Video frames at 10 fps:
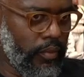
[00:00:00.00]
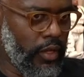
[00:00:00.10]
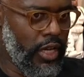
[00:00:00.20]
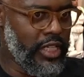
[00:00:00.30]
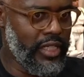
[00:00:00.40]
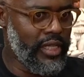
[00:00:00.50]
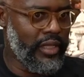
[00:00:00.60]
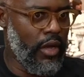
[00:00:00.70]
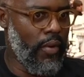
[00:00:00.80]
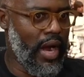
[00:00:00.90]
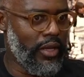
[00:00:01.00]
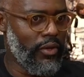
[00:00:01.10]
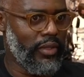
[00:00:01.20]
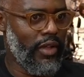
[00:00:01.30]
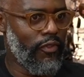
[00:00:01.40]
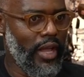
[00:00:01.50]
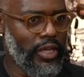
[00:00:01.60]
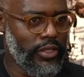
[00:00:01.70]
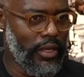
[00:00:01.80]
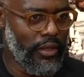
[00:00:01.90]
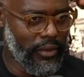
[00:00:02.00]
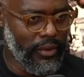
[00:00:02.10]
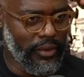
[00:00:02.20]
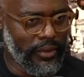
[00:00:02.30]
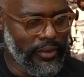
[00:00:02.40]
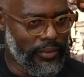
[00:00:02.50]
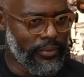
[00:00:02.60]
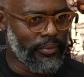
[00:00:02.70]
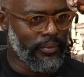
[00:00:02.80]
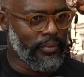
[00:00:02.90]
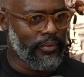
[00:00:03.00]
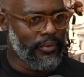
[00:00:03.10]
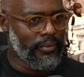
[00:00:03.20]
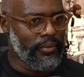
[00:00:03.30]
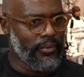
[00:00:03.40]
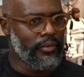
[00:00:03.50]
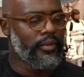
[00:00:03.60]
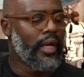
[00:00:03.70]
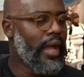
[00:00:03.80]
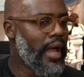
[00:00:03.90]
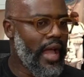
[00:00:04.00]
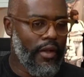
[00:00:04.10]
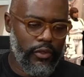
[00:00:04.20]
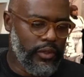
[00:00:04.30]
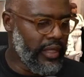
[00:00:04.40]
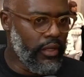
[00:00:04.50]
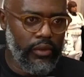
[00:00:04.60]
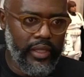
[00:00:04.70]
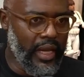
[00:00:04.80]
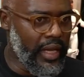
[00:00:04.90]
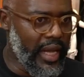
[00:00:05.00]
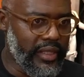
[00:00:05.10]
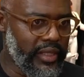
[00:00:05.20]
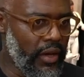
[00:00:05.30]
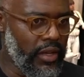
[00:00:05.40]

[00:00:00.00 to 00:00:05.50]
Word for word: Não adianta você ter o arco e não ter a flecha. Aí o Davi Luiz começa a fazer os. É, não tem, não tem a ligação.